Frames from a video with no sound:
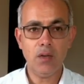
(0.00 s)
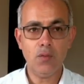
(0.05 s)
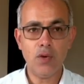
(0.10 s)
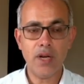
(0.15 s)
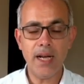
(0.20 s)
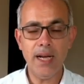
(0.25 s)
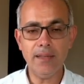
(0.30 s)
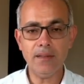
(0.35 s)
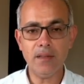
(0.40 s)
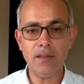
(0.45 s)

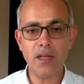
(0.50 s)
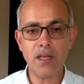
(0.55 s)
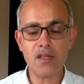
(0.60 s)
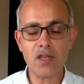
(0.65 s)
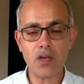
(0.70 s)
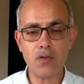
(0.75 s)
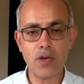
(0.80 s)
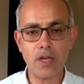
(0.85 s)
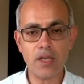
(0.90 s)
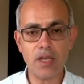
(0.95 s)
وجهات النظر
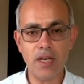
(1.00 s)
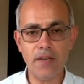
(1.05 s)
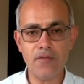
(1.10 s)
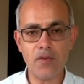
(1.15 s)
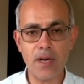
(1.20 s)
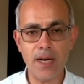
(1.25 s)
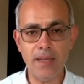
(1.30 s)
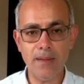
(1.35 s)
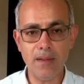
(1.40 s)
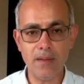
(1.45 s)
واختلاف
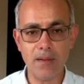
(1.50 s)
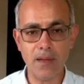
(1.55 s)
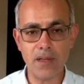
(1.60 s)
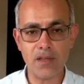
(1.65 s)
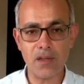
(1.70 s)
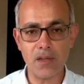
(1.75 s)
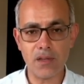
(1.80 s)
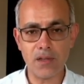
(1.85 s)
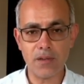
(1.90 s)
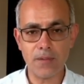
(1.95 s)
وجهات
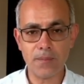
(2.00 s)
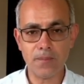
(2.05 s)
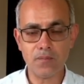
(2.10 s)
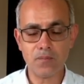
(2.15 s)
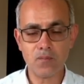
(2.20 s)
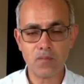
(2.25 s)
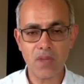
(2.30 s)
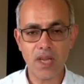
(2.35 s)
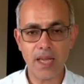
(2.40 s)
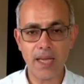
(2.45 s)
النظر
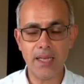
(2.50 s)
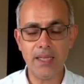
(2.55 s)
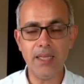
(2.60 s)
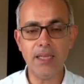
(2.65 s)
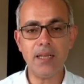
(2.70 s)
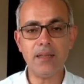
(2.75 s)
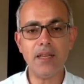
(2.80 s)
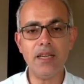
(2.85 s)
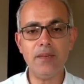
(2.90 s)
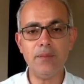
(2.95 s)
خلينا
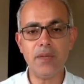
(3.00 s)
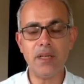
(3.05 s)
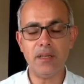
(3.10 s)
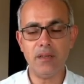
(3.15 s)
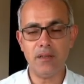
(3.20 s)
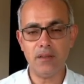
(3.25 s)
دايما